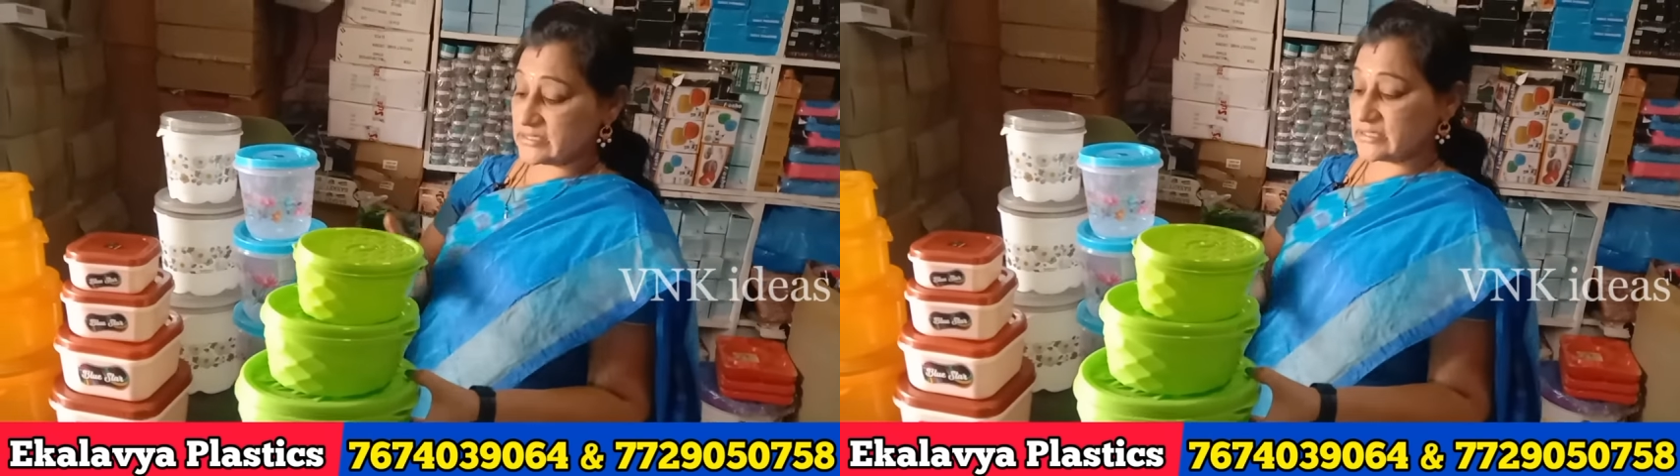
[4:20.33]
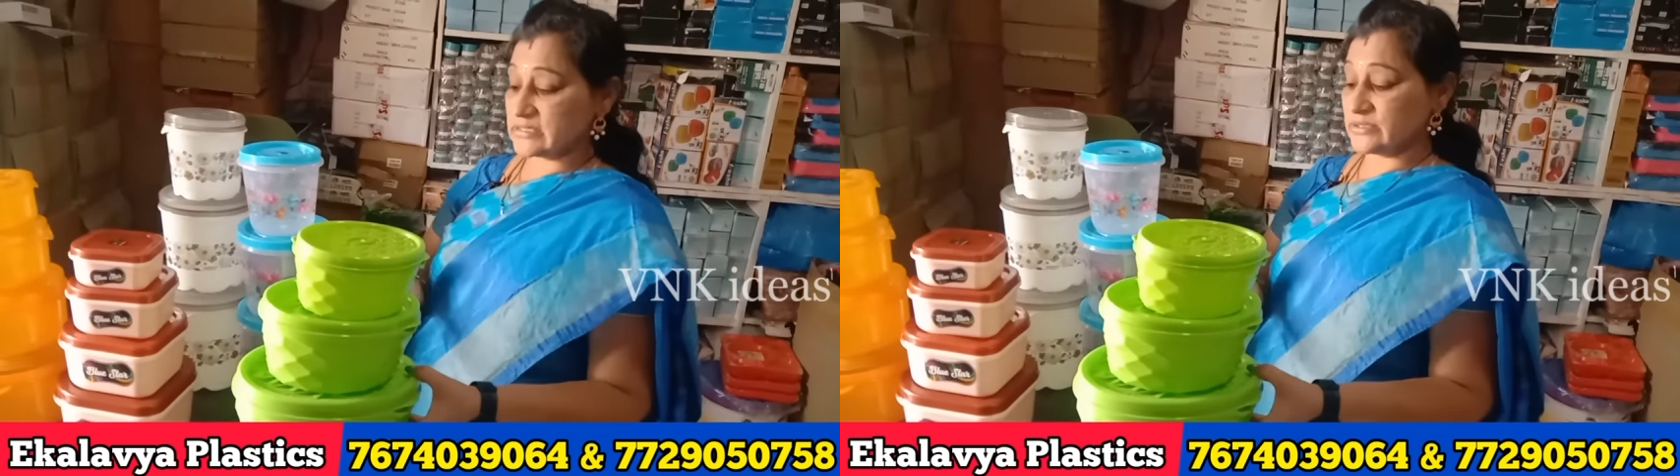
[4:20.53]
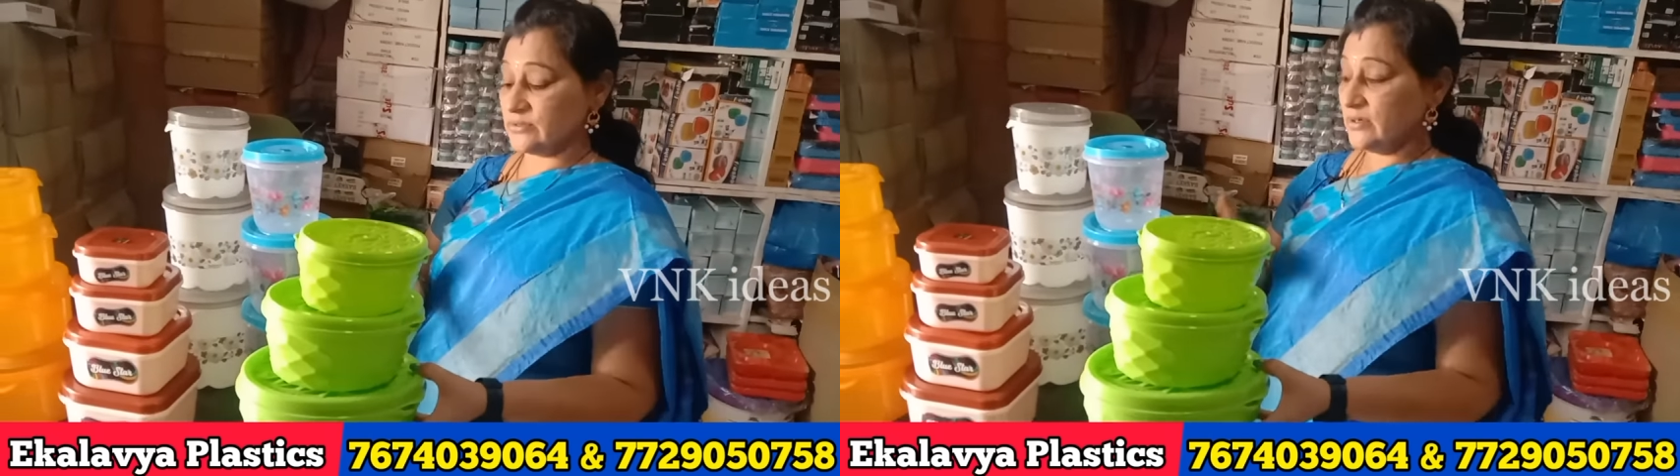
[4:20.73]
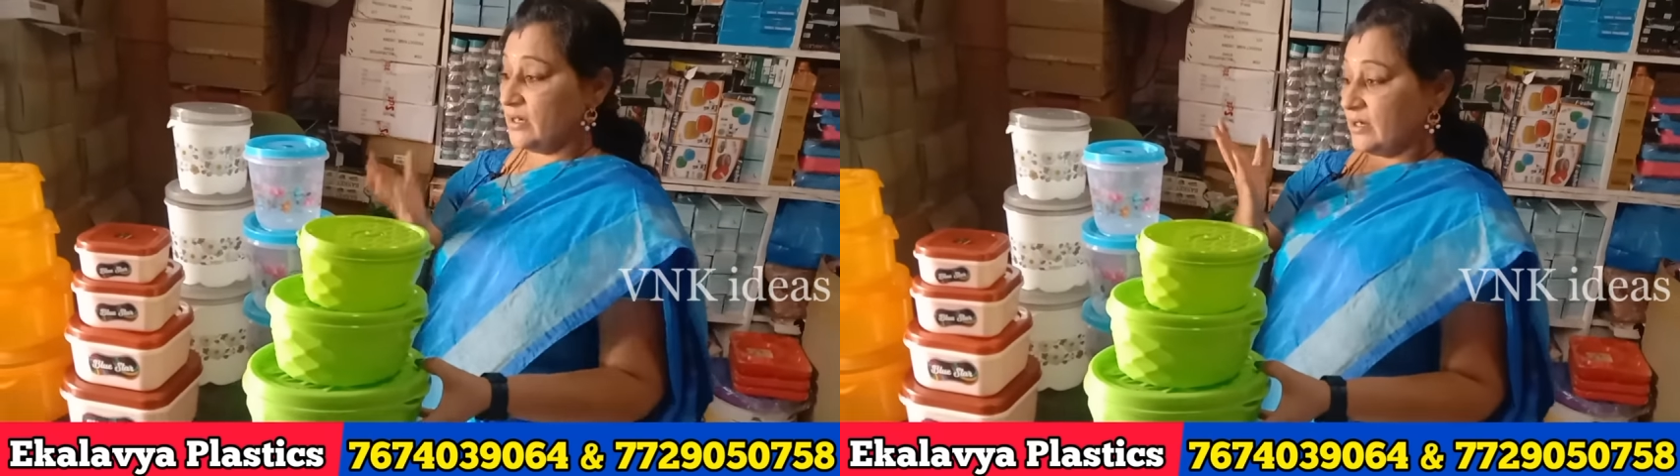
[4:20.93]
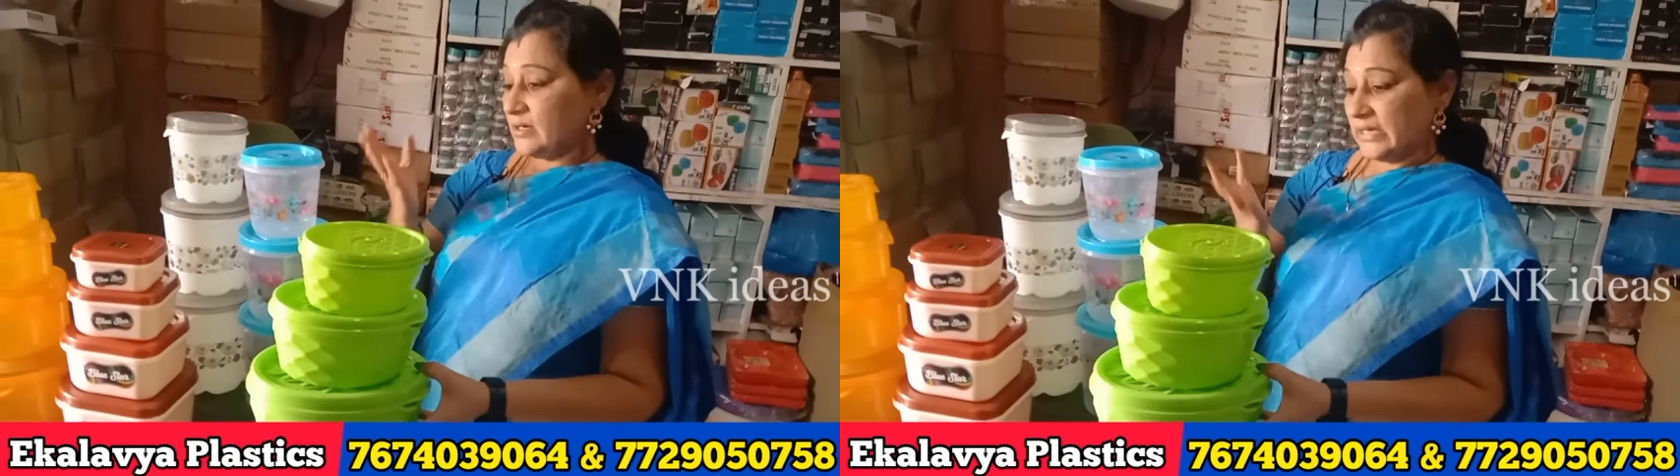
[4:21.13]
సెట్స్
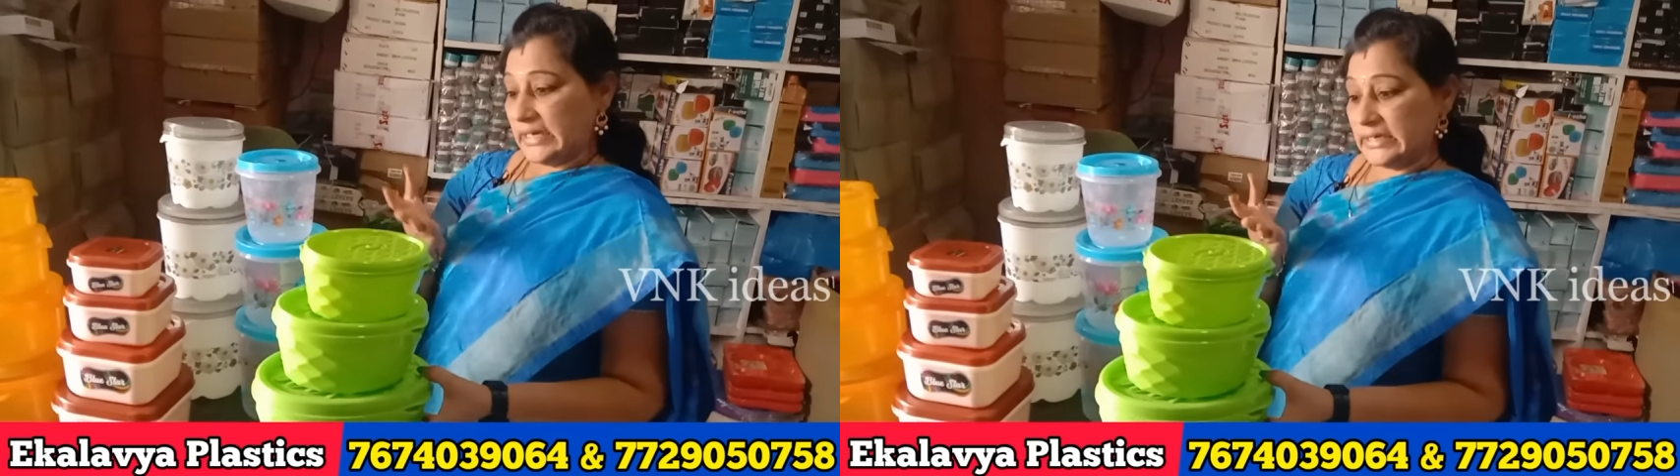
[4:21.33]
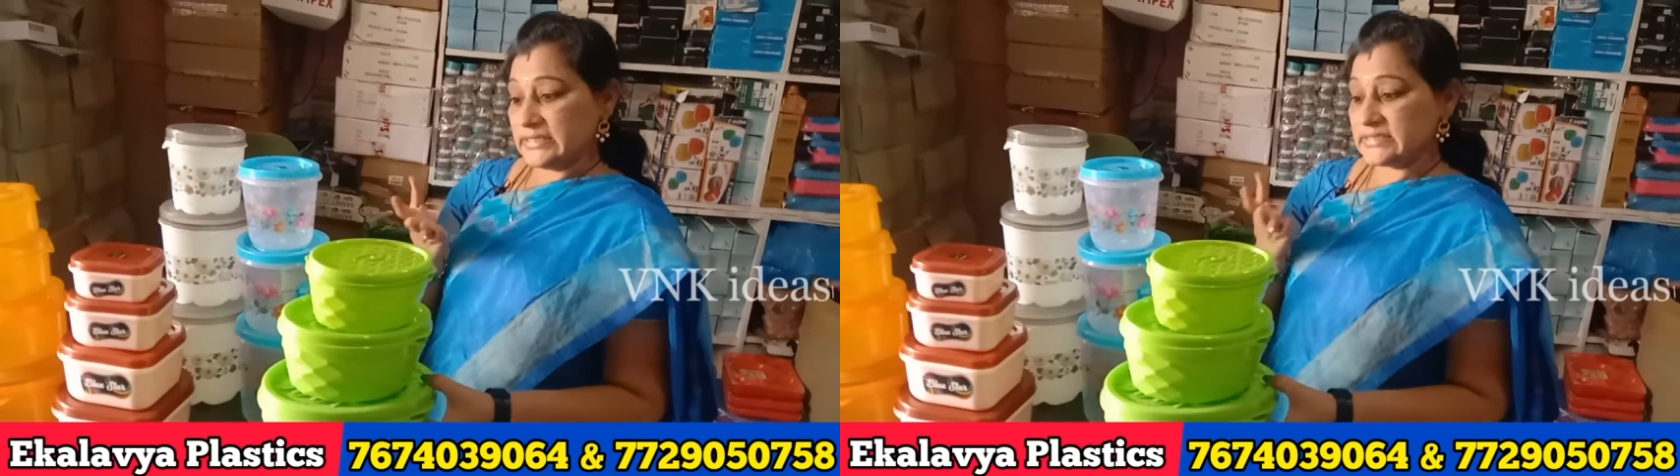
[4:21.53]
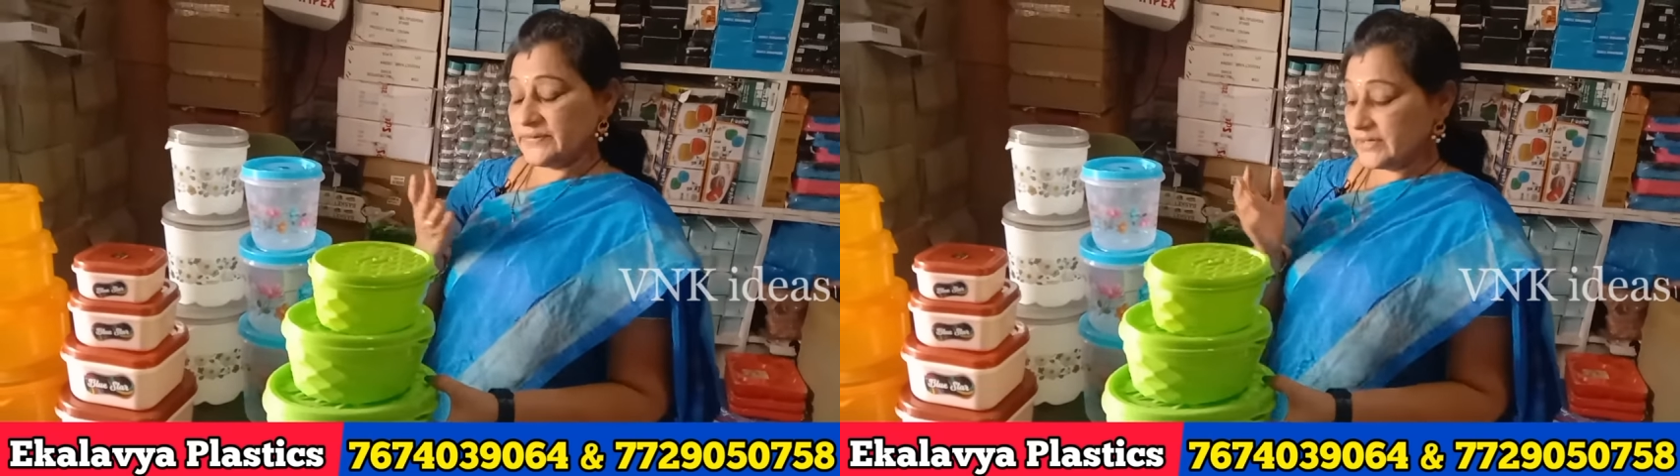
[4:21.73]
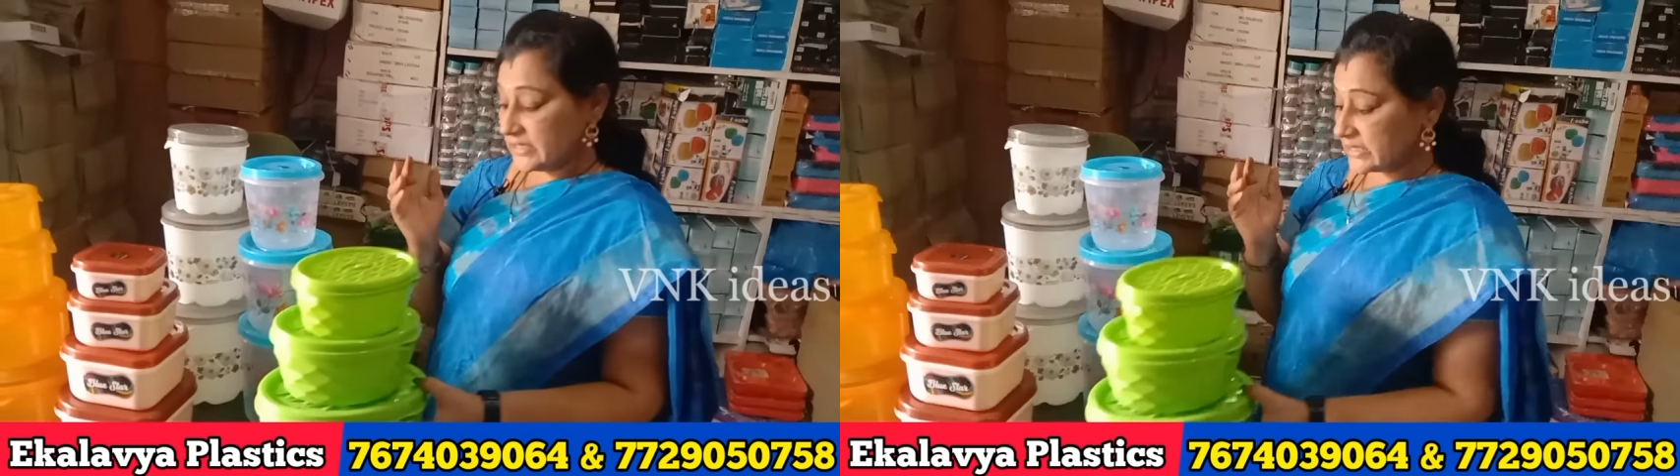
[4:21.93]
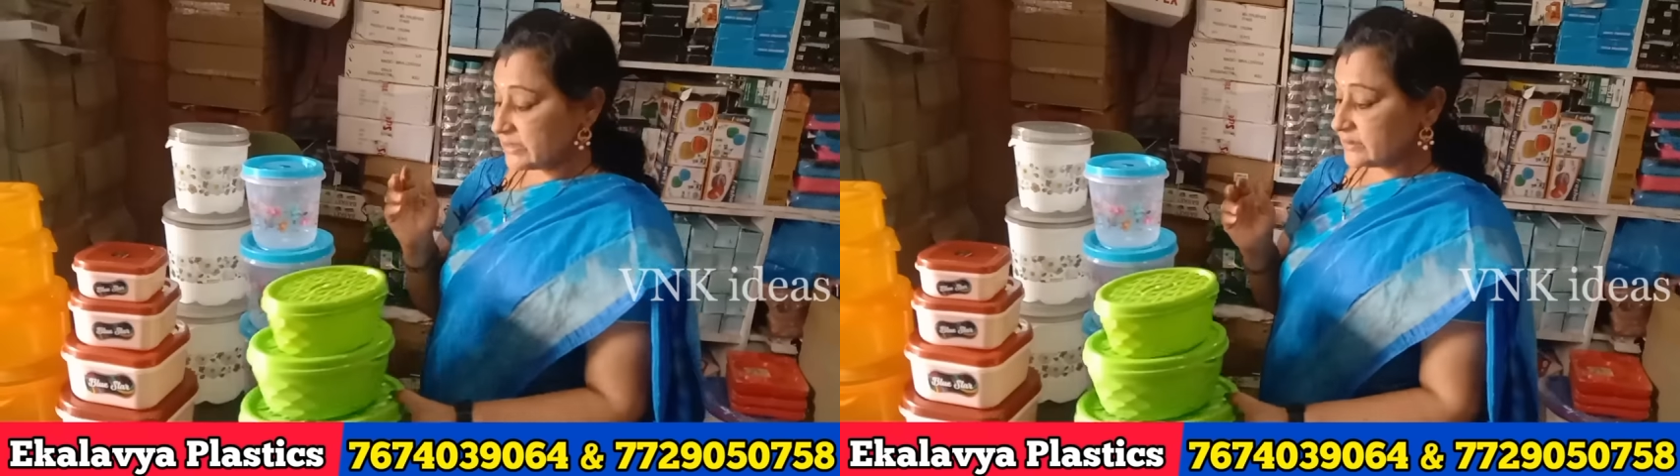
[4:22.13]
ఎయిటీ సెవెన్
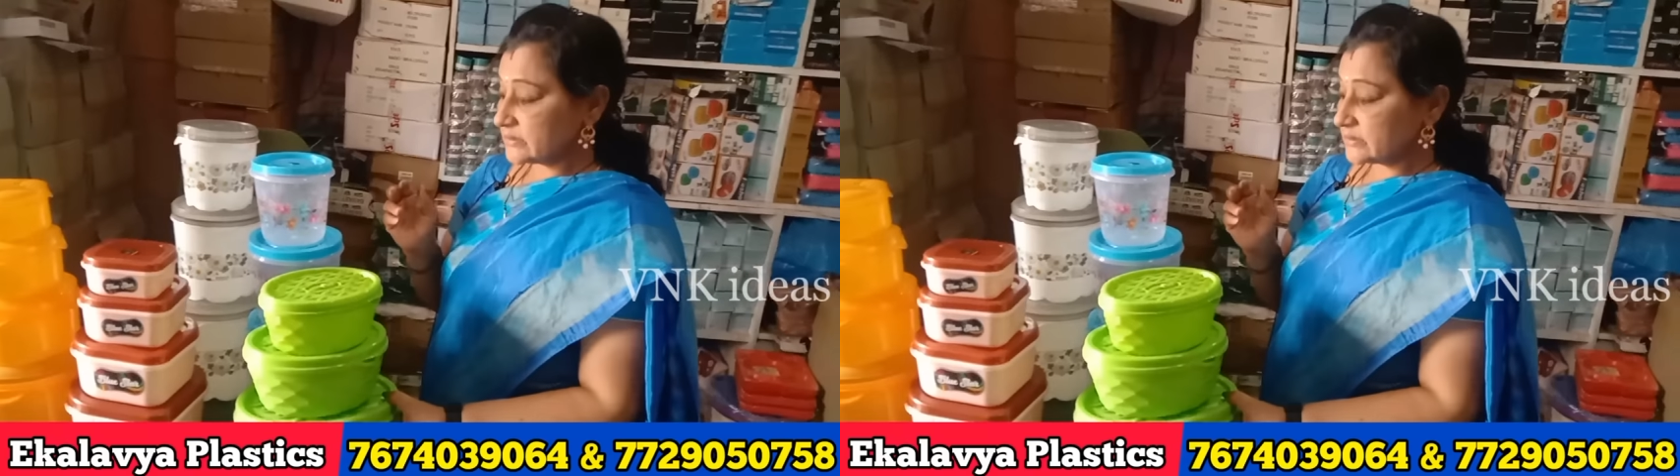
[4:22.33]
అంటే